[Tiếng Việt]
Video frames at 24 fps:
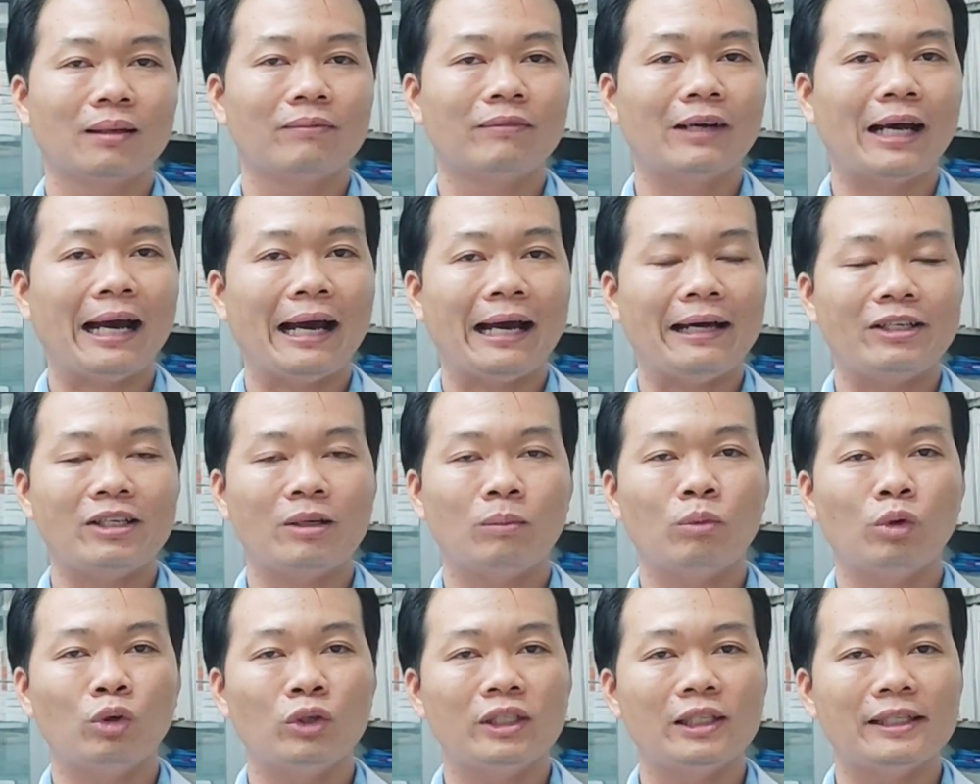và
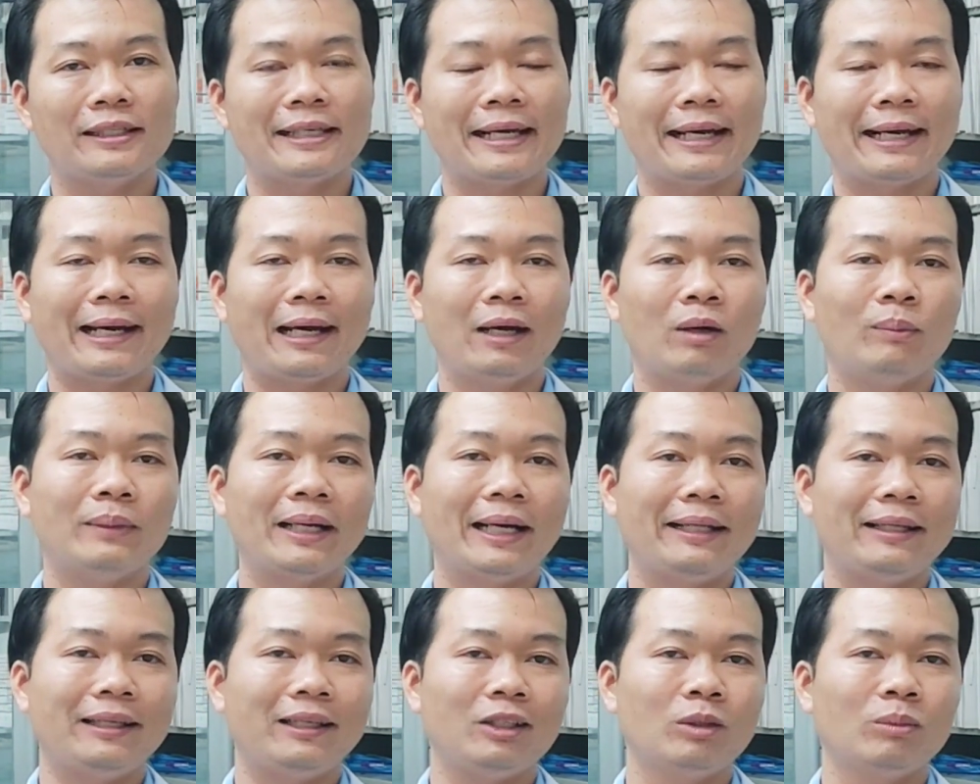trong buổi chia sẻ ngày hôm
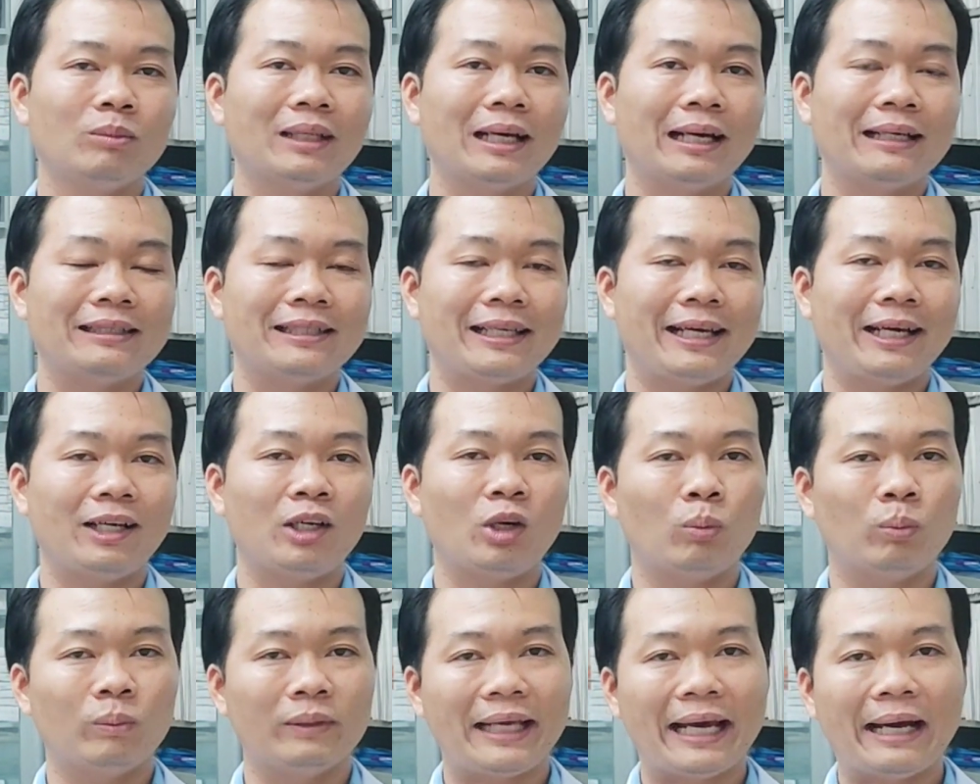nay thì chúng ta sẽ
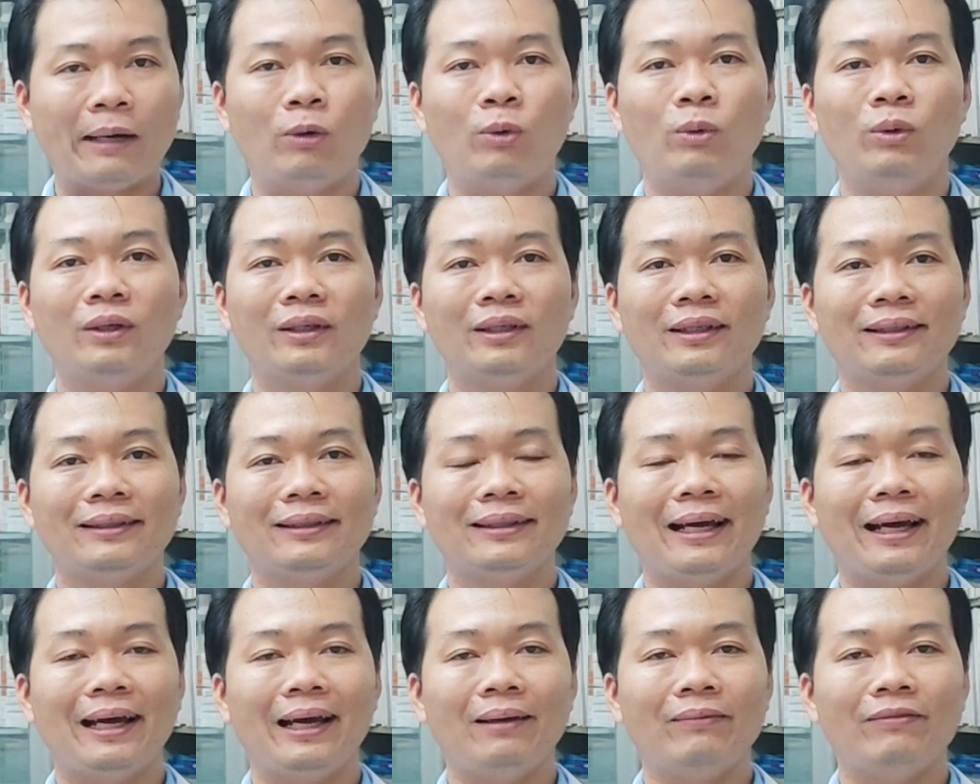cùng nhau
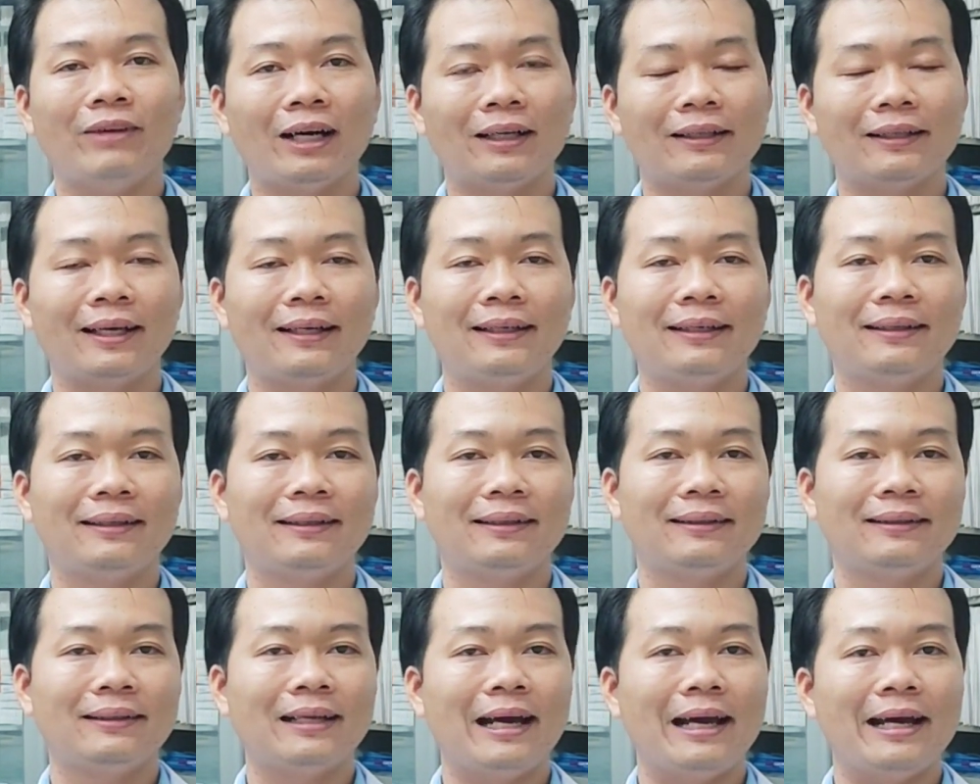để phân tích
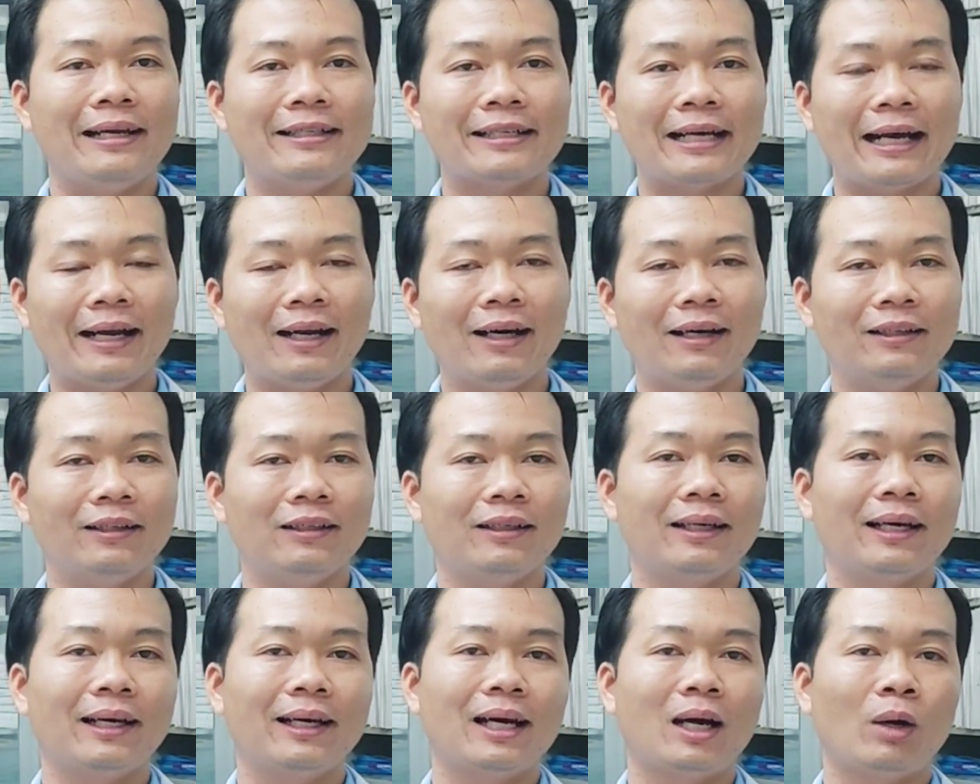để trả lời
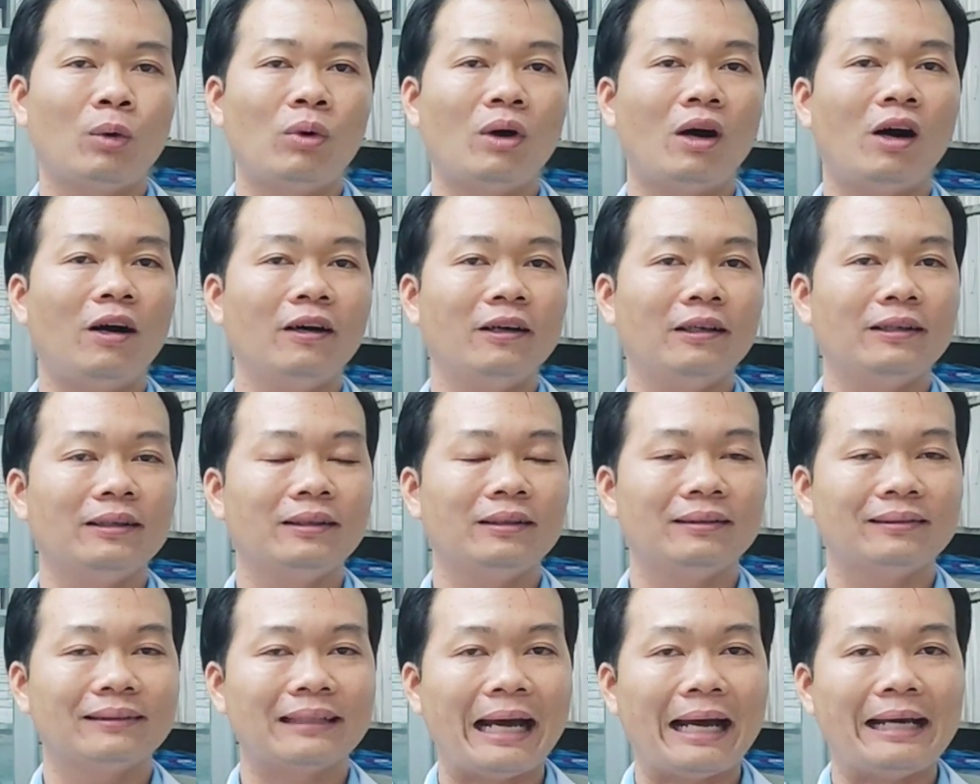được cái câu hỏi
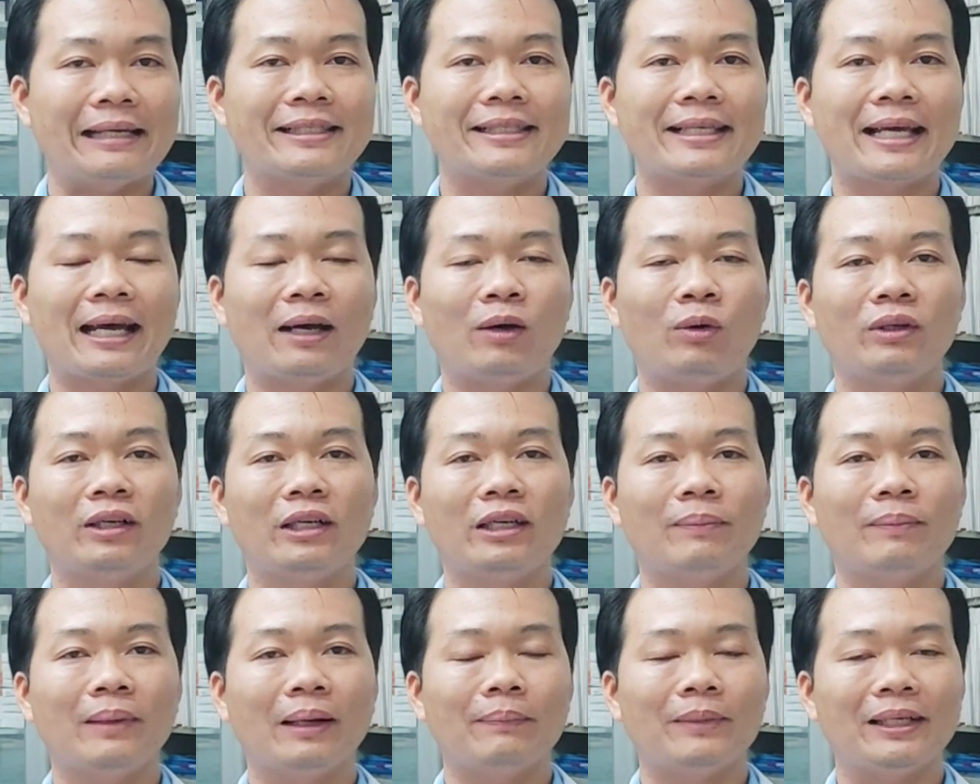tại sao
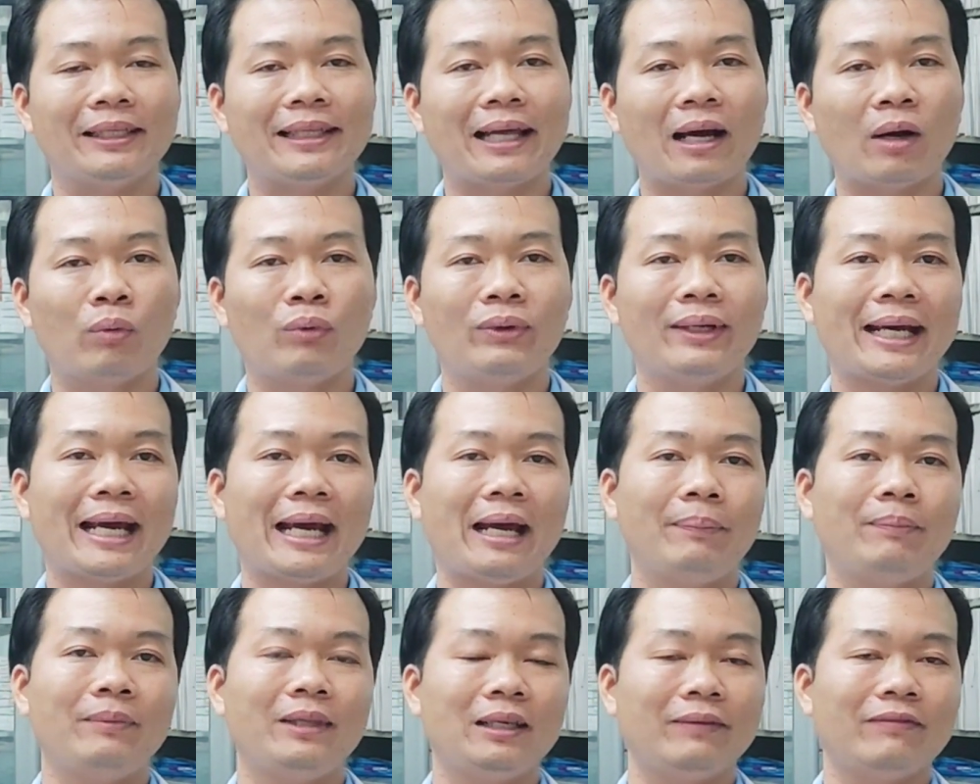khi mà bị tăng huyết
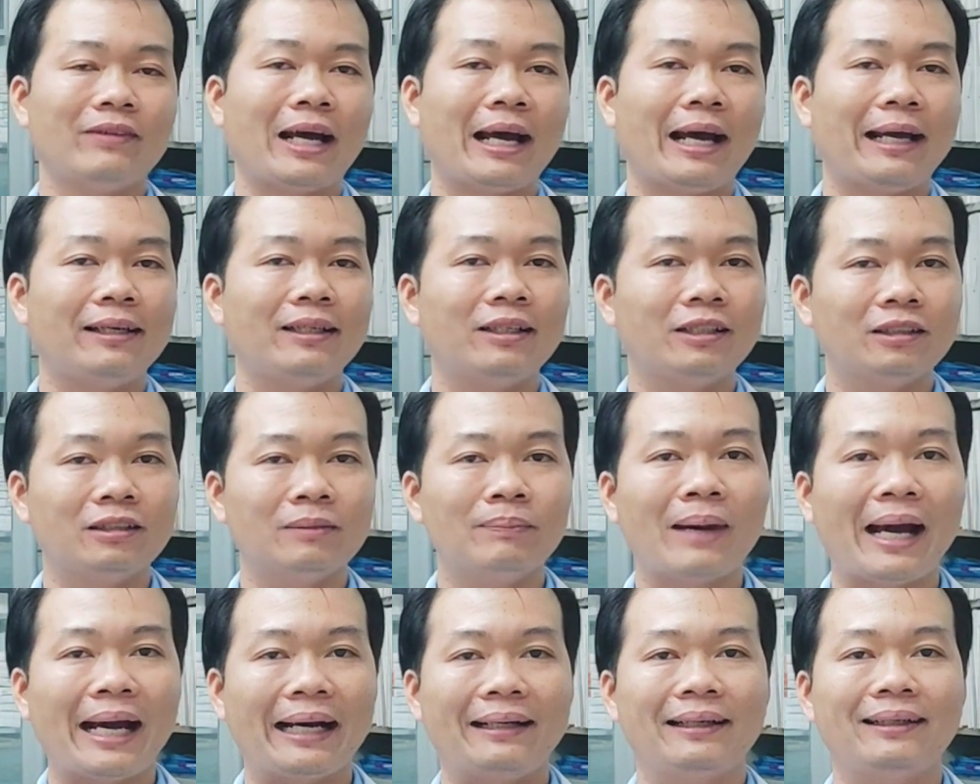áp thì phải cử
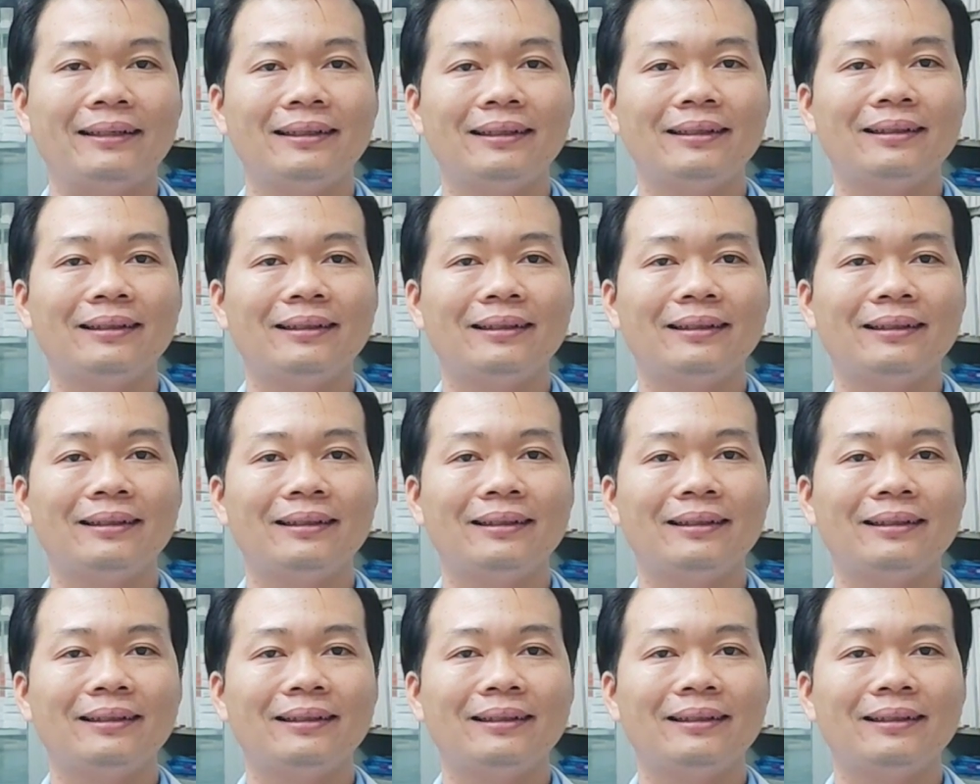mặn